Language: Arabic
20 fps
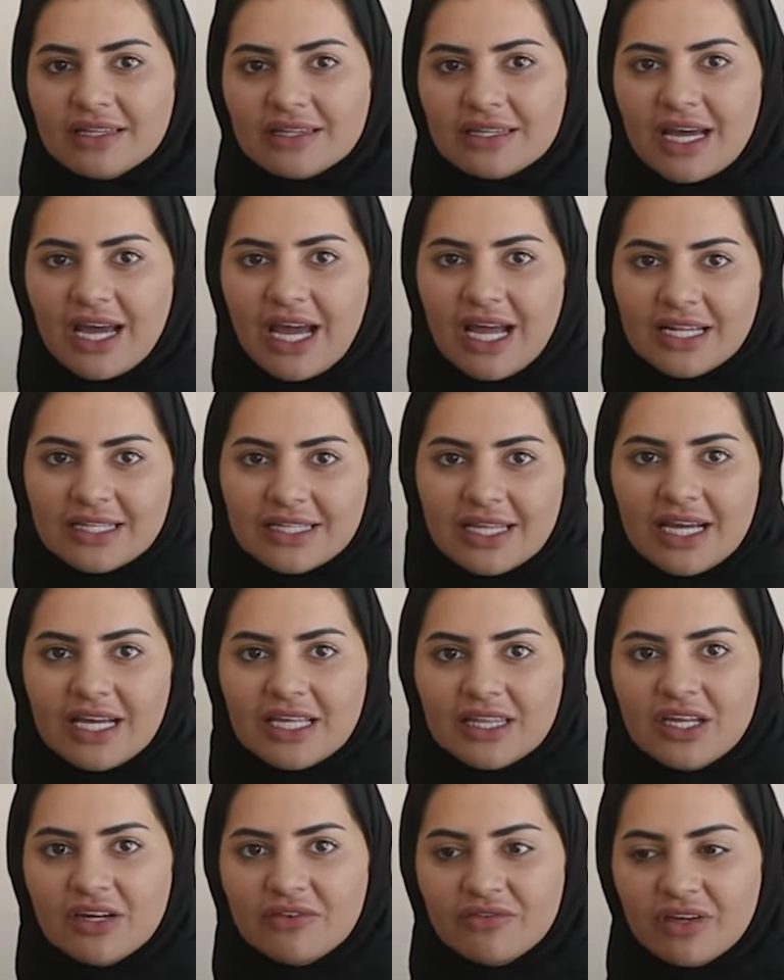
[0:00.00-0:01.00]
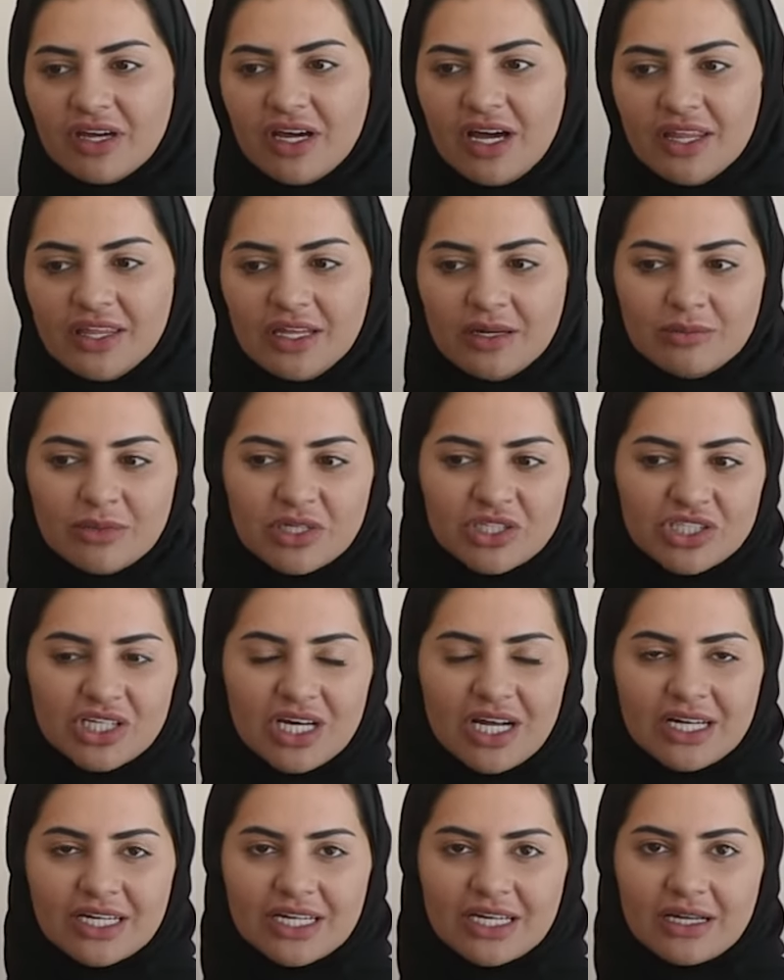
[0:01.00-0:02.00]
دخلت أكثر في هذا
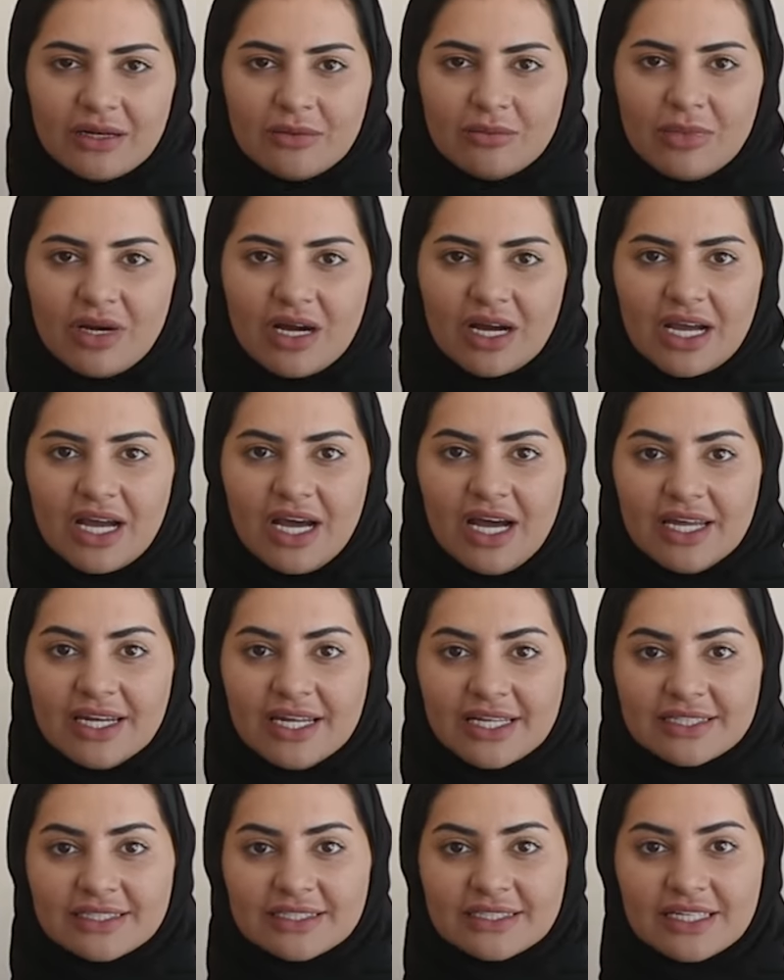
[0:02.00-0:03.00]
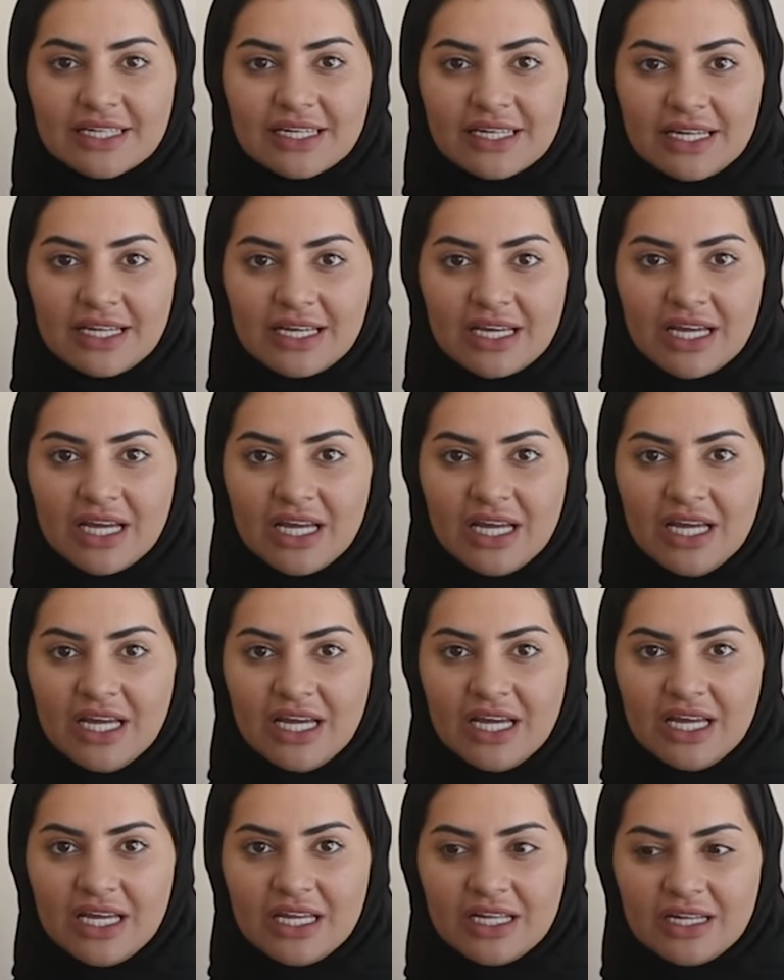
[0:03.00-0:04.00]
المجال كل ما كانت
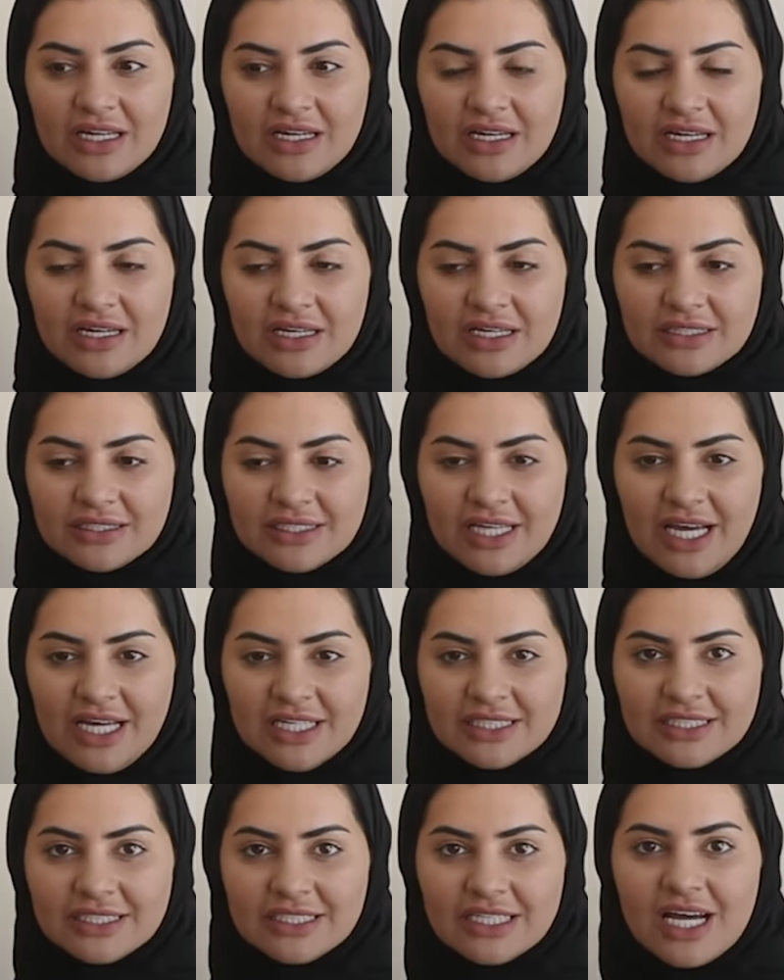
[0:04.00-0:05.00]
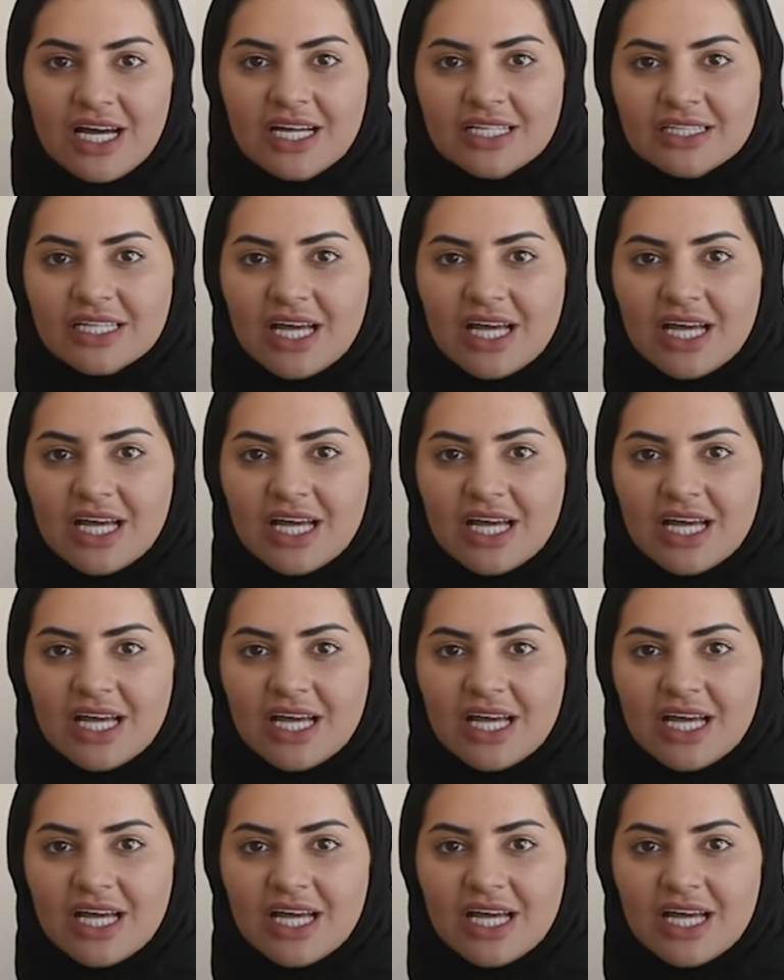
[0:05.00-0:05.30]
التحديات